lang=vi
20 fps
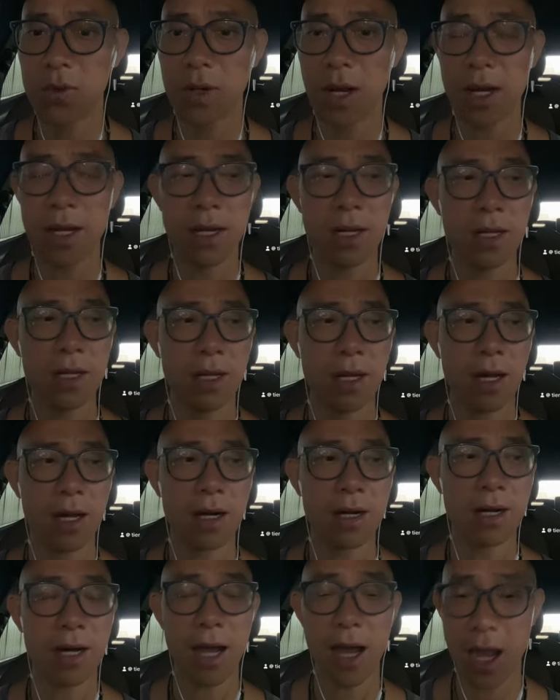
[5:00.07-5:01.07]
đánh
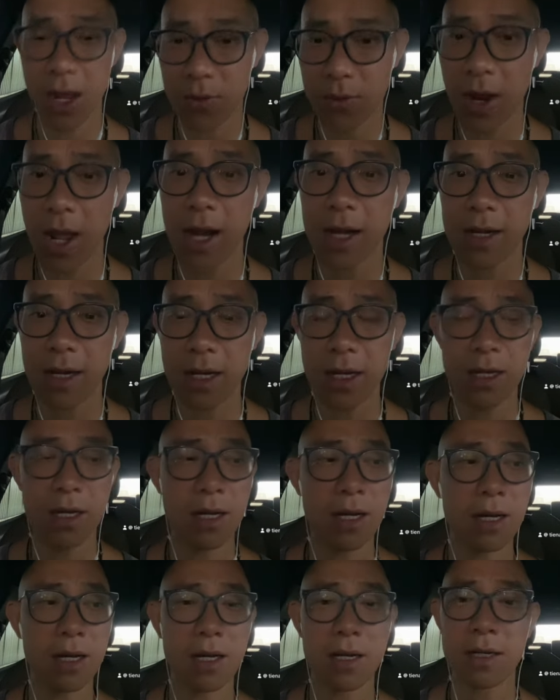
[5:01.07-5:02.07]
uh, iran đánh
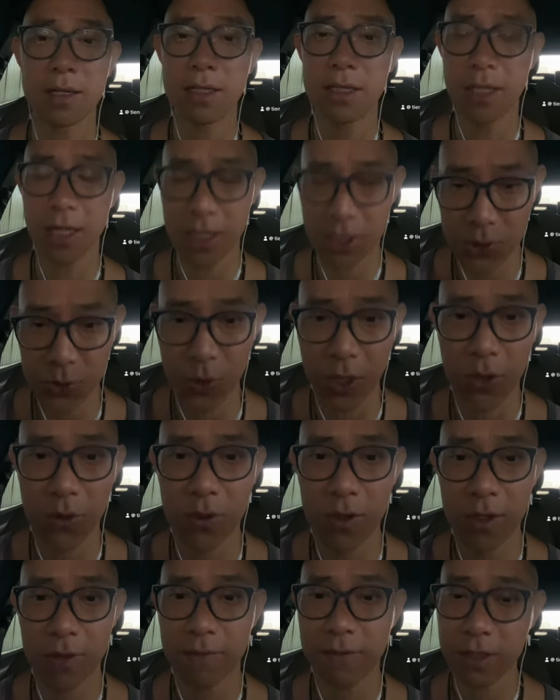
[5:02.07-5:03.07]
uh, israel
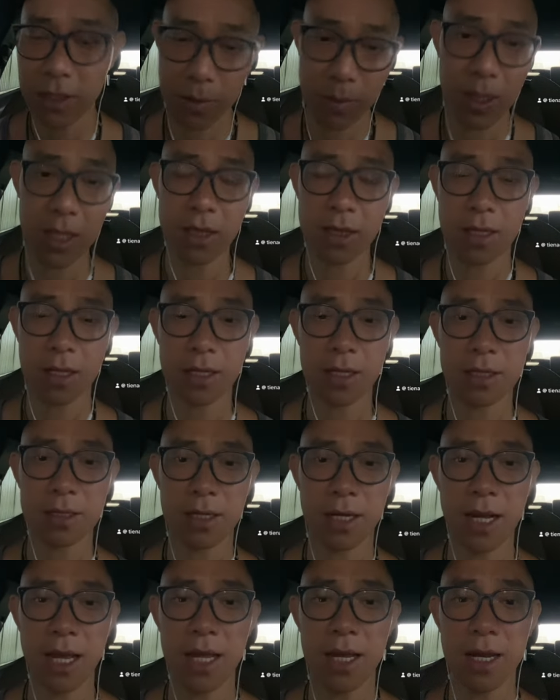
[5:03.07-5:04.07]
và chuẩn bị ờ,
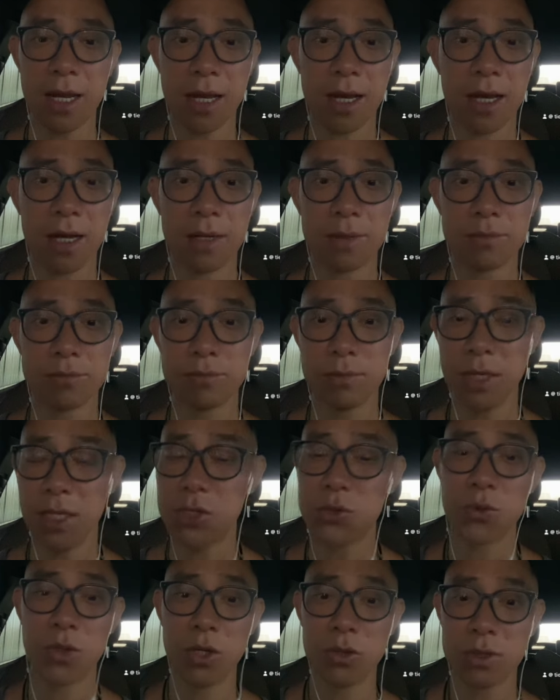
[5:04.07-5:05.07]
tới đây là
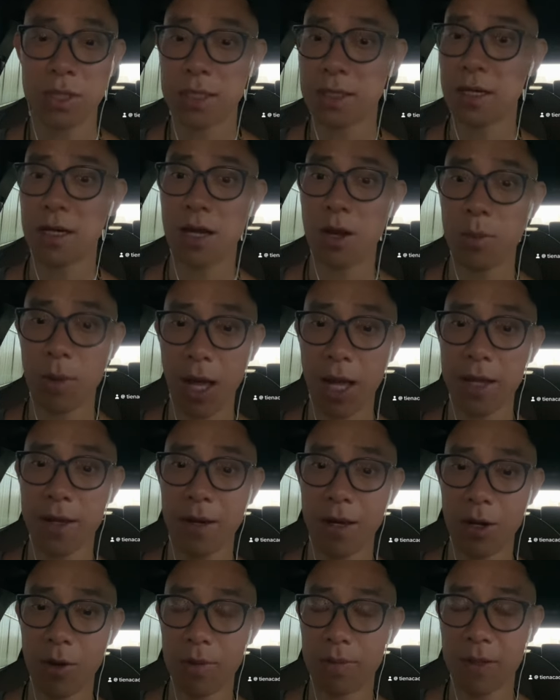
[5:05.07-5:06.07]
israel sẽ tấn công lại
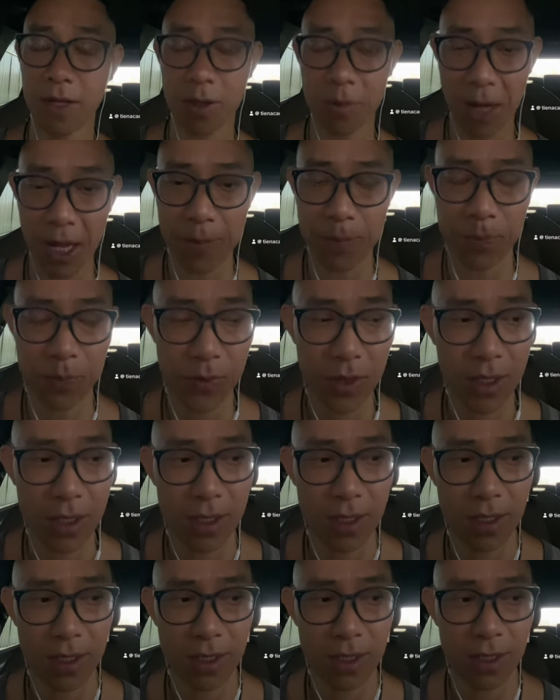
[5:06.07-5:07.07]
đúng không tấn công lại
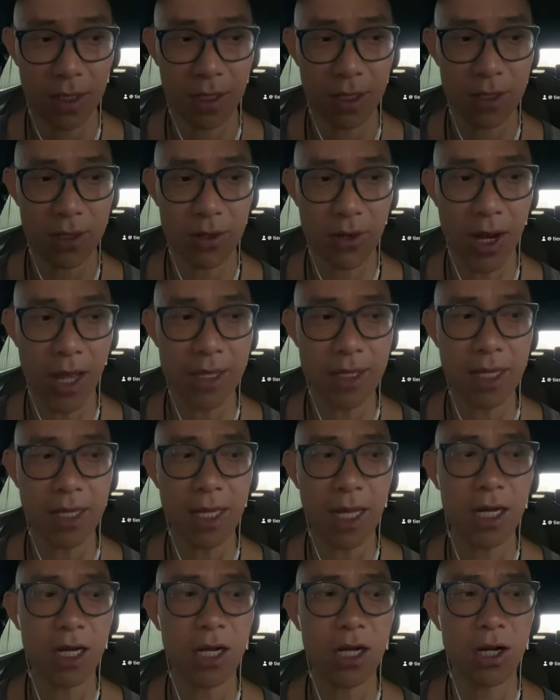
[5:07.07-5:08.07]
rõ ràng chiến
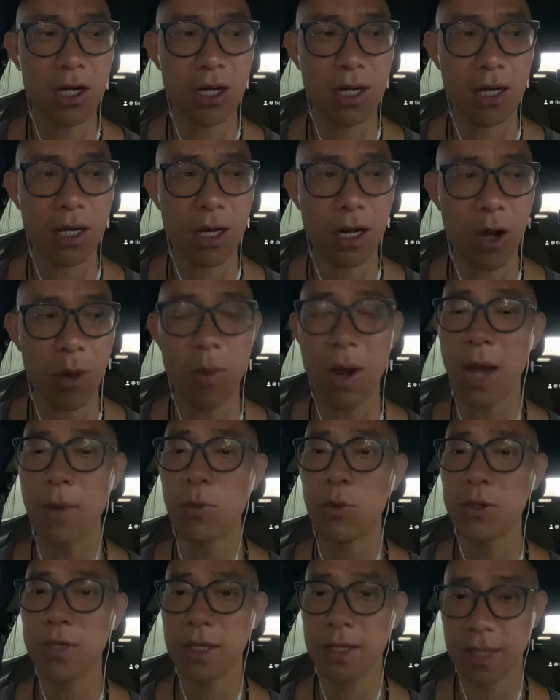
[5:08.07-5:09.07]
tranh không ai
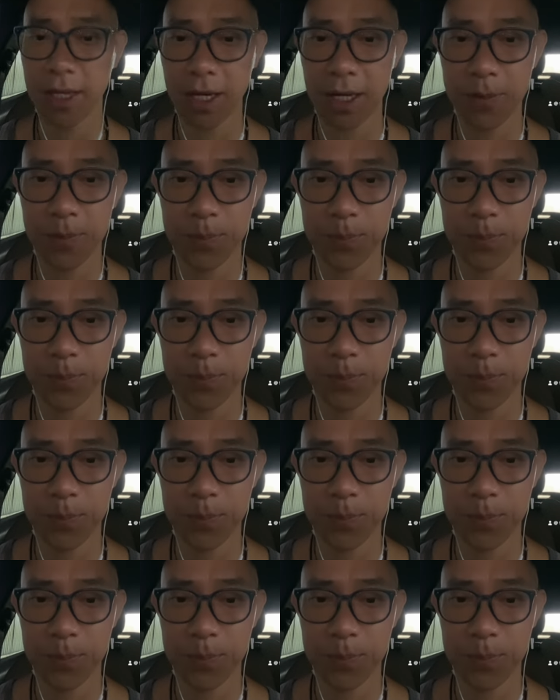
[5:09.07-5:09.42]
muốn chiến tranh hết